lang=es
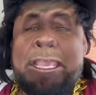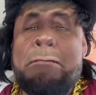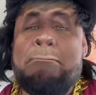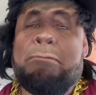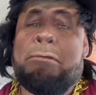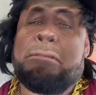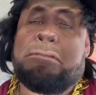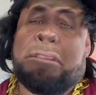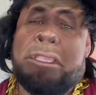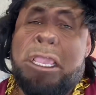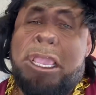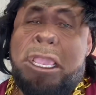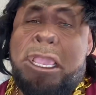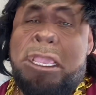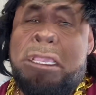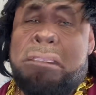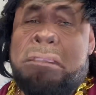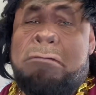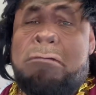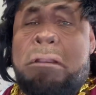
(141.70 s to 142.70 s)
Pues sí,
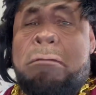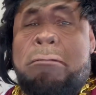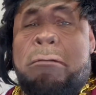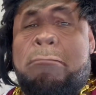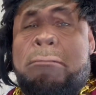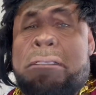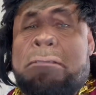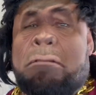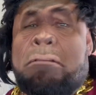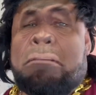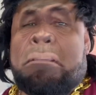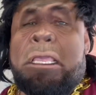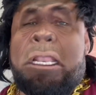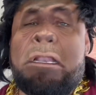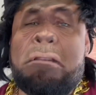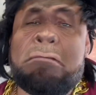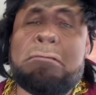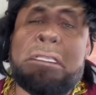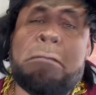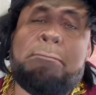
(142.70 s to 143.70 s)
es que una mamá soltera
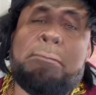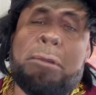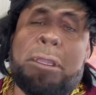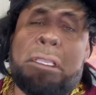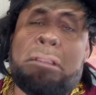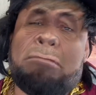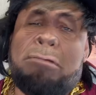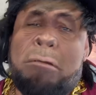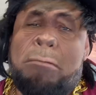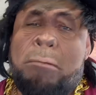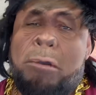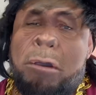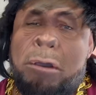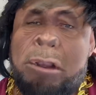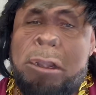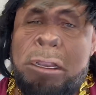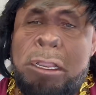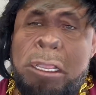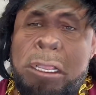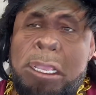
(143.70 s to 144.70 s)
nos da poquito
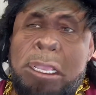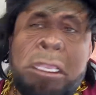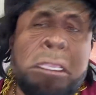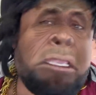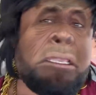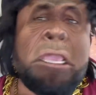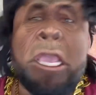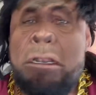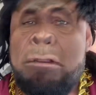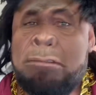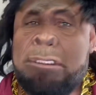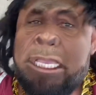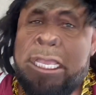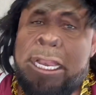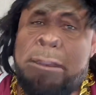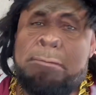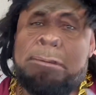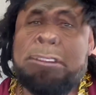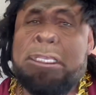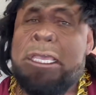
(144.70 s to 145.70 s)
amor y ya nos
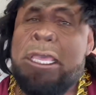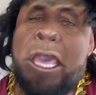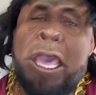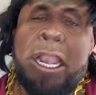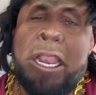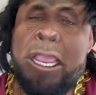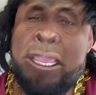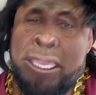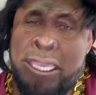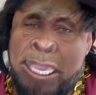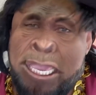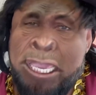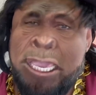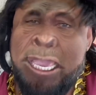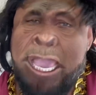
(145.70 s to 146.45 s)
queremos quedar ahí.